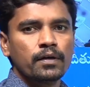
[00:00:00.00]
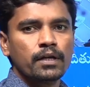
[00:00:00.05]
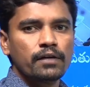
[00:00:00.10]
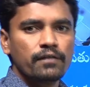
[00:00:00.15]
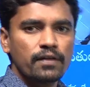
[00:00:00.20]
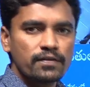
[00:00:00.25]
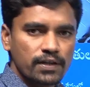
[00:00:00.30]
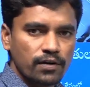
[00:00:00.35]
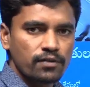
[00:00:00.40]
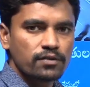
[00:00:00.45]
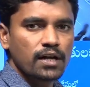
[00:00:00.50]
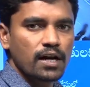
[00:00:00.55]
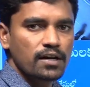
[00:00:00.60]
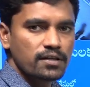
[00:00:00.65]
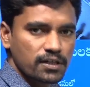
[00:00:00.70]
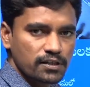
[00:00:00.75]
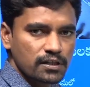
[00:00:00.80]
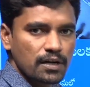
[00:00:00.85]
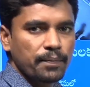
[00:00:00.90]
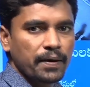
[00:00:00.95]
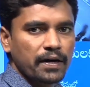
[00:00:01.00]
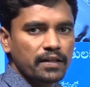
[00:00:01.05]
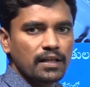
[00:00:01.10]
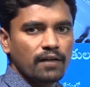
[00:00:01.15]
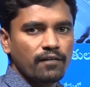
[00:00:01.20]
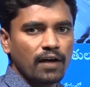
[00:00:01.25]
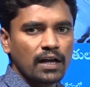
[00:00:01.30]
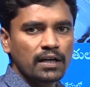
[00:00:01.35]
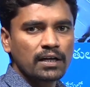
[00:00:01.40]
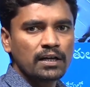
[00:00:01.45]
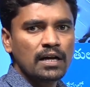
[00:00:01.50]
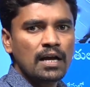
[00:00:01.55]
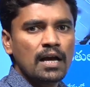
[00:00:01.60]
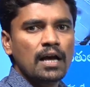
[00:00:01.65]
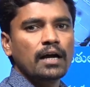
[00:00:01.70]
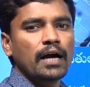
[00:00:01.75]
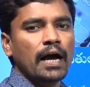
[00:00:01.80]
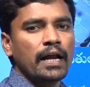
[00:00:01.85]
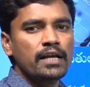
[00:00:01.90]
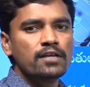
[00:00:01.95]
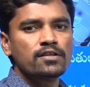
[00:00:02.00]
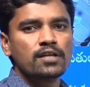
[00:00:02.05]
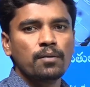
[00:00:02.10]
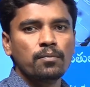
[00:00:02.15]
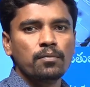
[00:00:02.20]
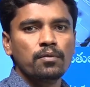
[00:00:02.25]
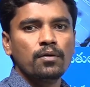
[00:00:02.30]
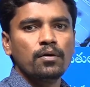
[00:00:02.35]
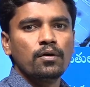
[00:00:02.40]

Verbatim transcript: ఇరవై సంవత్సరాలు శిక్ష పడిందా వాళ్ళకి కనీసం